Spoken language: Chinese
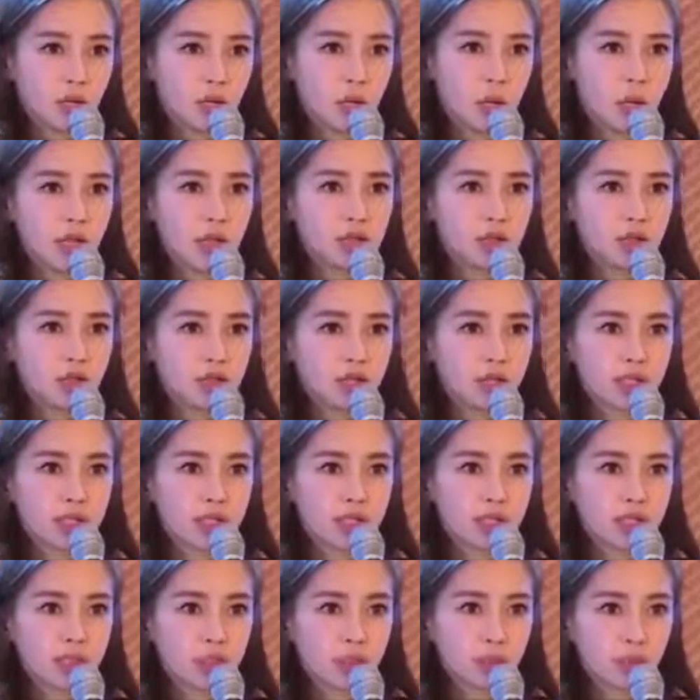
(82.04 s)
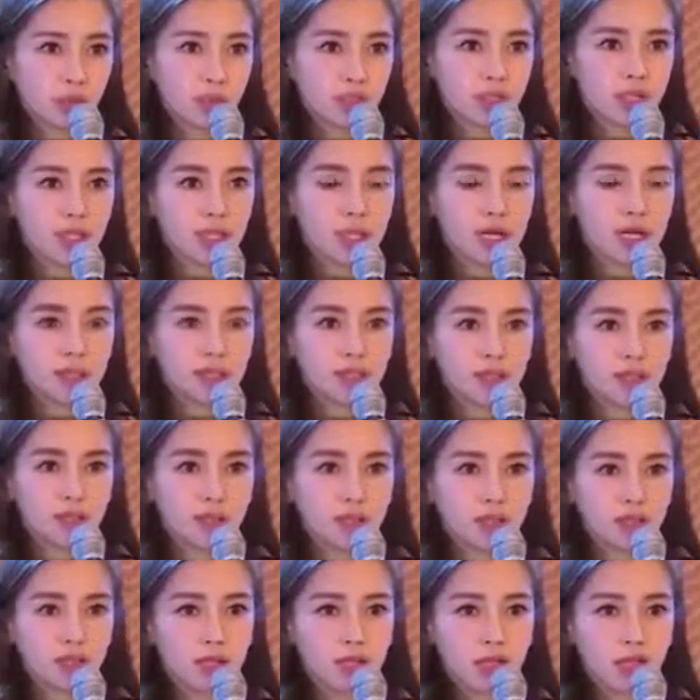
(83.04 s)
带给观众一些不一
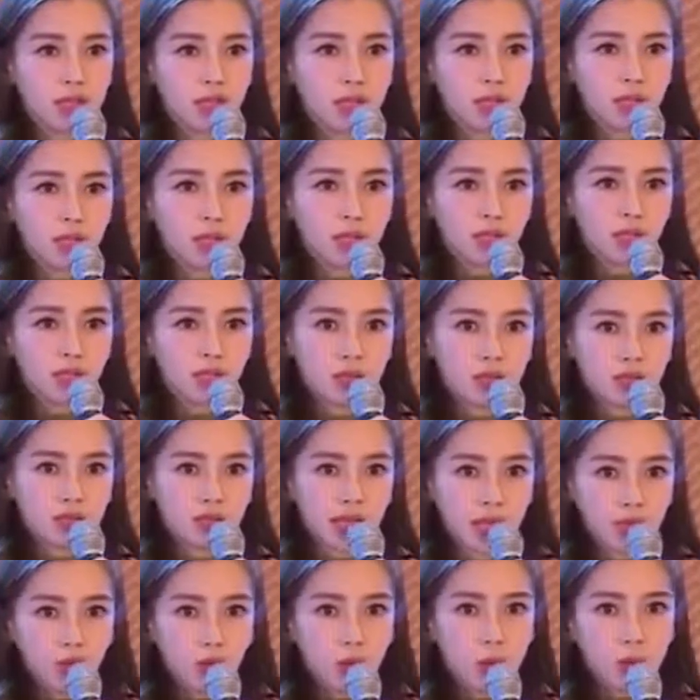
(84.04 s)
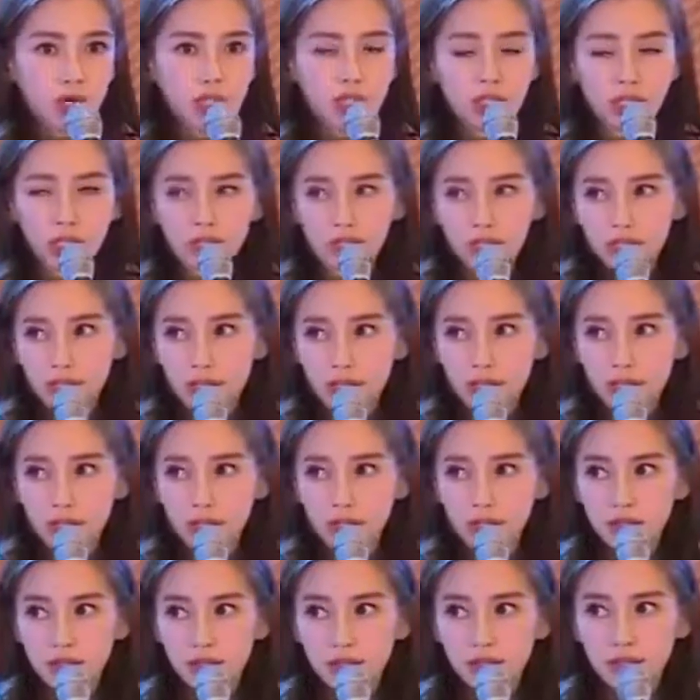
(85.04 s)
样的呃感官上
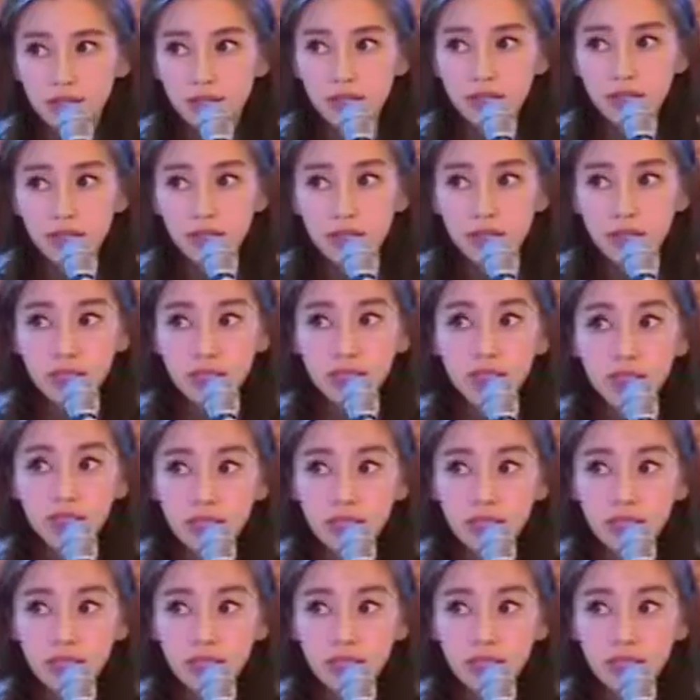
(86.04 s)
的一个一个